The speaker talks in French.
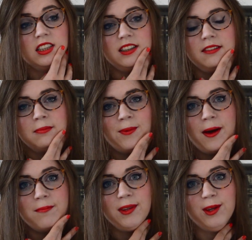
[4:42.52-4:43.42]
qui
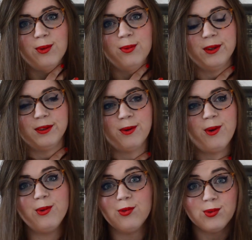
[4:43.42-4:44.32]
ma, mais
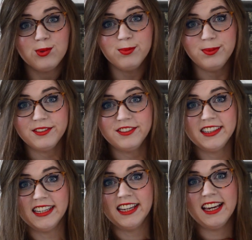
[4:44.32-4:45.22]
complètement euh,
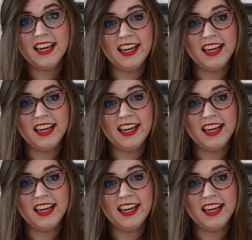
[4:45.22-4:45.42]
stupéfiée.